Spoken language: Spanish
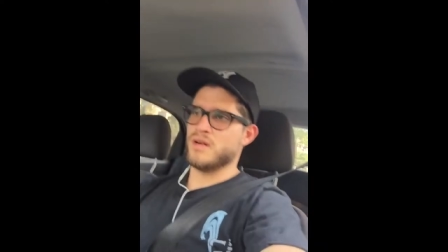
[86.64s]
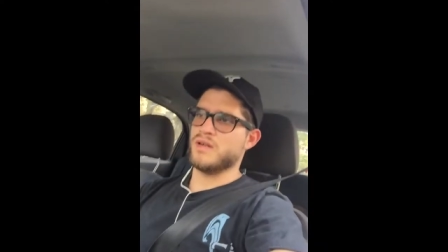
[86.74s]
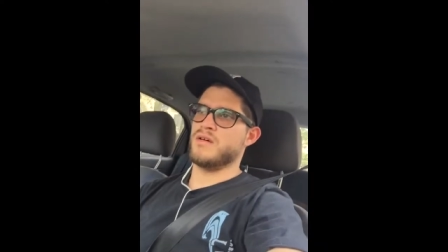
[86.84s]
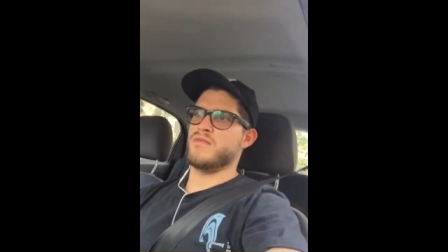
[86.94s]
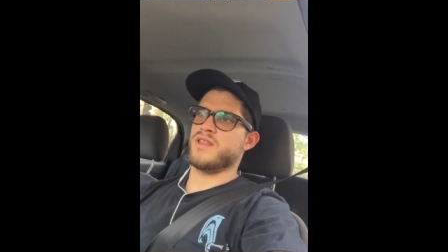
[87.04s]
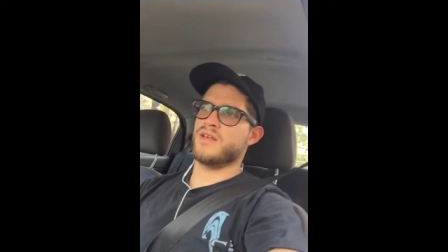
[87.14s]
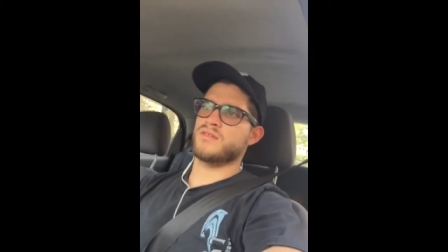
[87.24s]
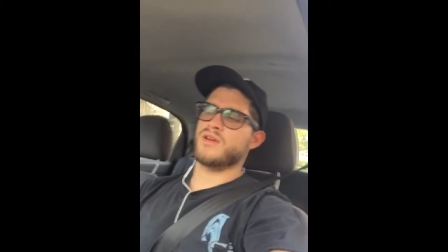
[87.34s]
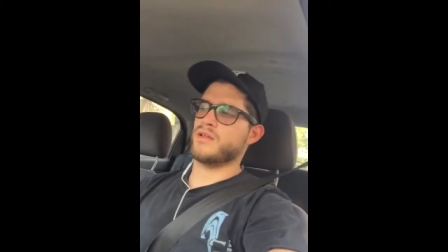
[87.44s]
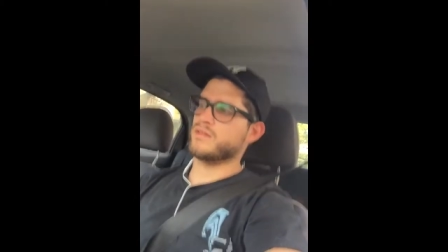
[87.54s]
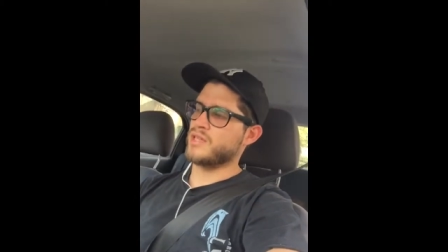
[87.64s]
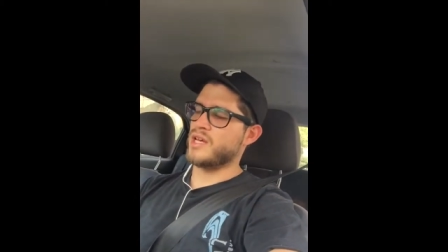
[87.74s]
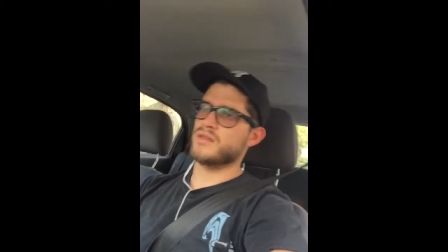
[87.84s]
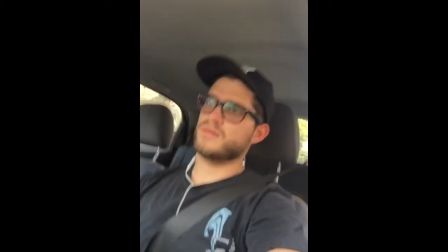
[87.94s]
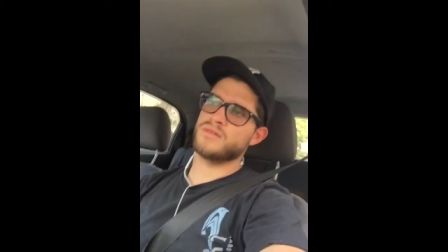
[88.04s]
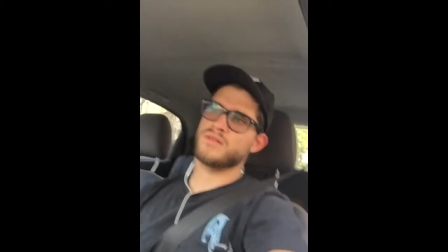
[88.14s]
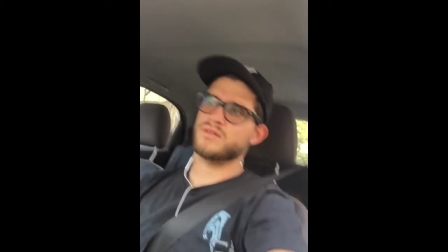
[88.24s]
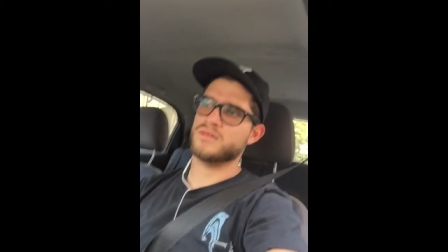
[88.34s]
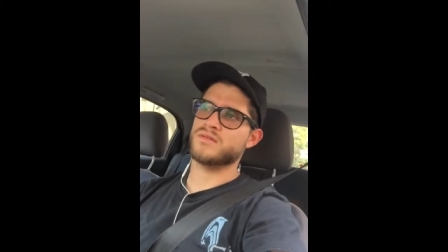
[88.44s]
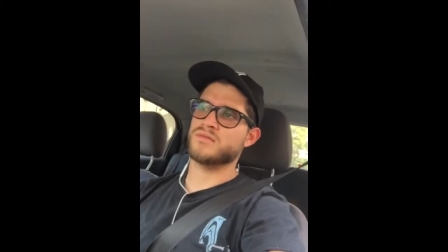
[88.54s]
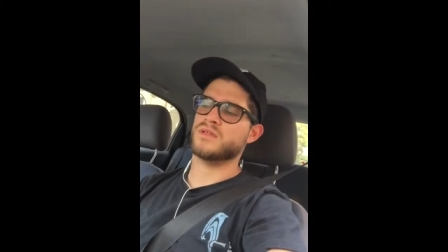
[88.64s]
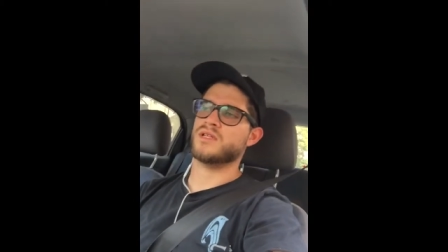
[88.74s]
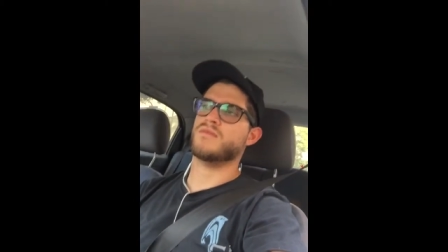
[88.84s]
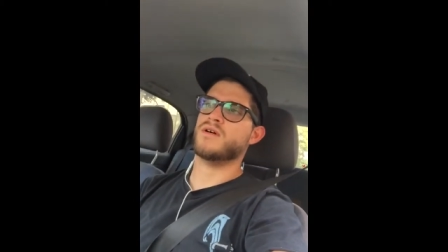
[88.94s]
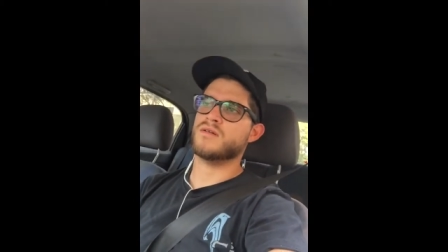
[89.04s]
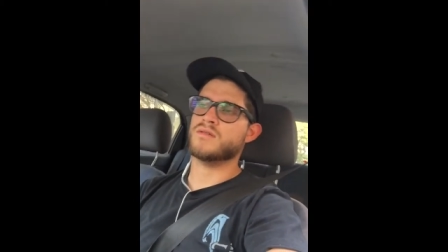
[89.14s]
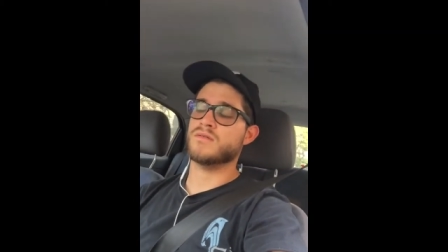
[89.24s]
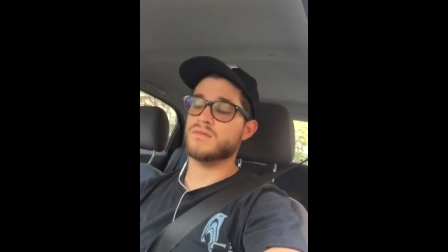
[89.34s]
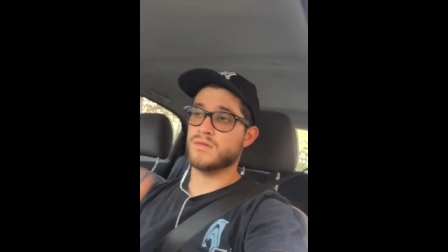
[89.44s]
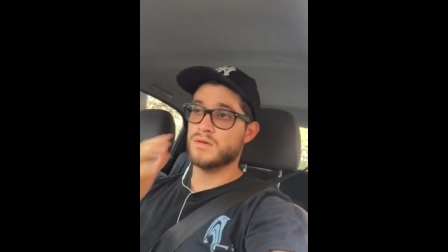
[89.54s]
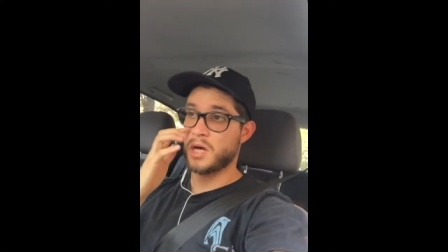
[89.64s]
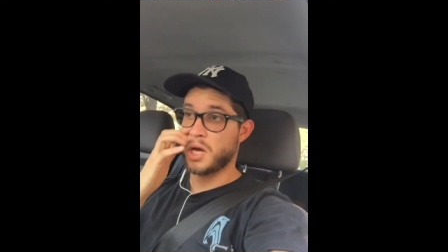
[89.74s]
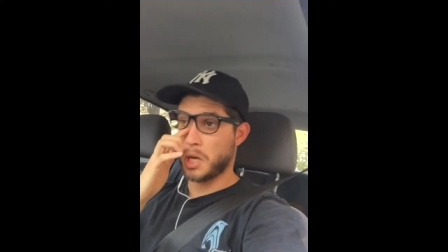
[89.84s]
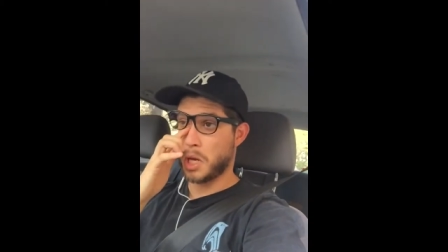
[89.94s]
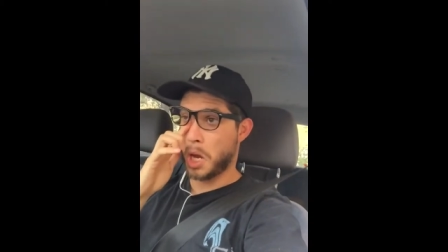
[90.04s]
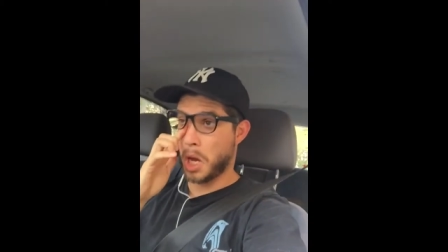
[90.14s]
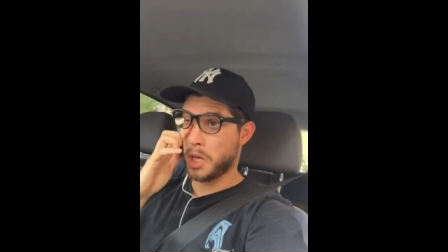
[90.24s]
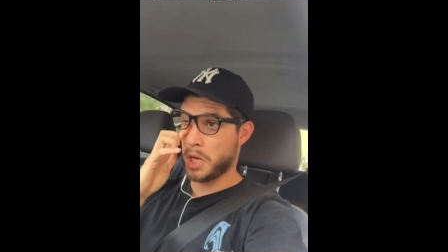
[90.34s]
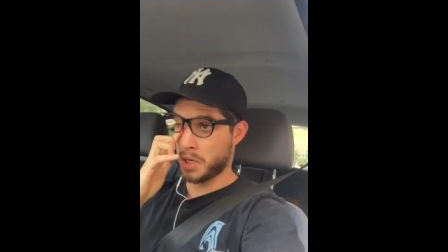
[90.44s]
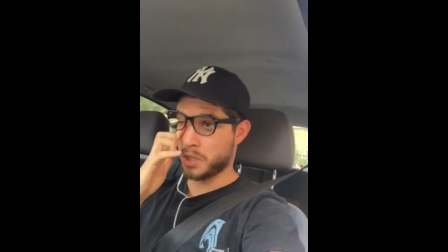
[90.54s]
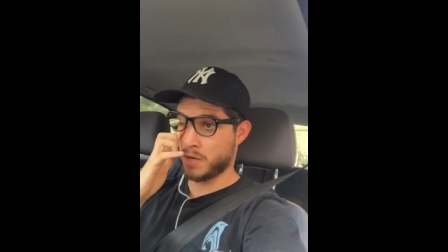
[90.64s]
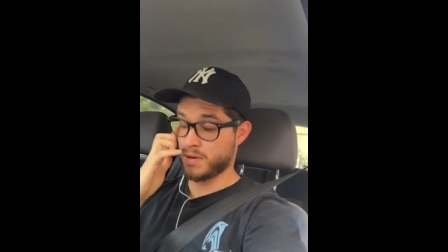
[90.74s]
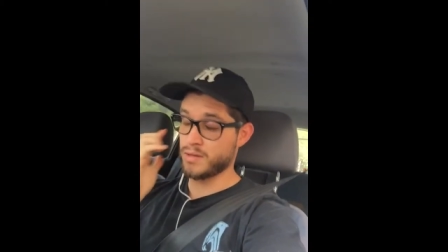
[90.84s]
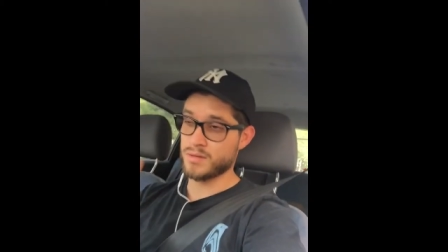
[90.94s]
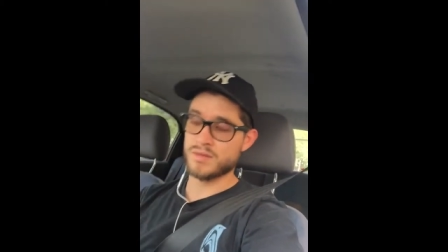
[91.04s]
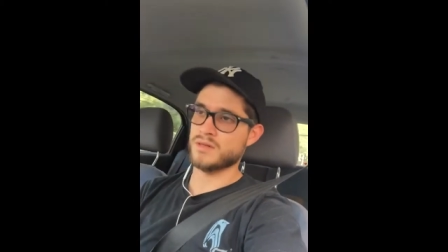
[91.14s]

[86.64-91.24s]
La verdad estoy cansado. Tuve trabajo ayer sábado.